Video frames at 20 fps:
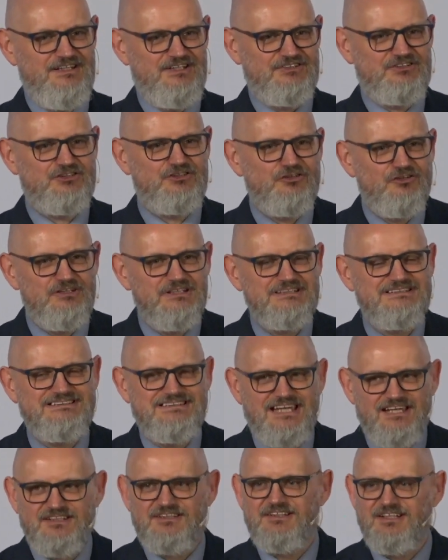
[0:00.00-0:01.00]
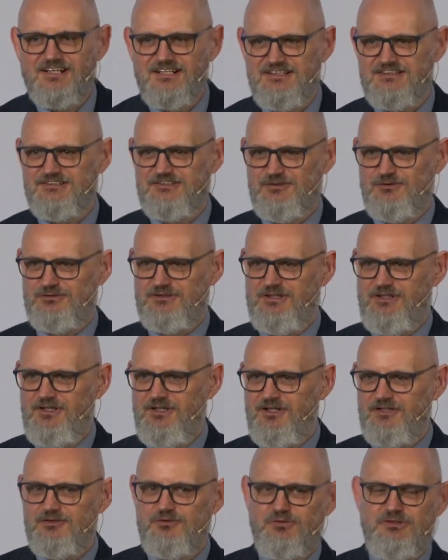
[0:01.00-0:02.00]
że to jest ten Chrystus,
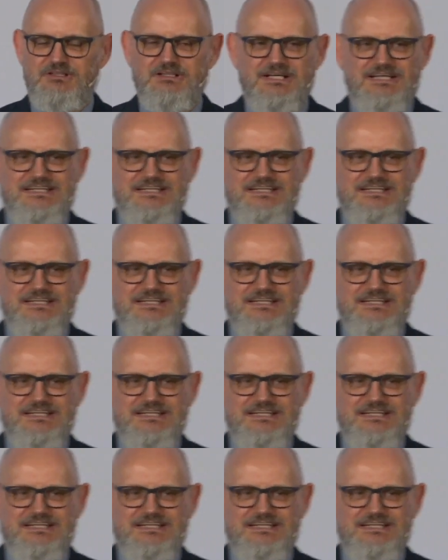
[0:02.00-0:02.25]
który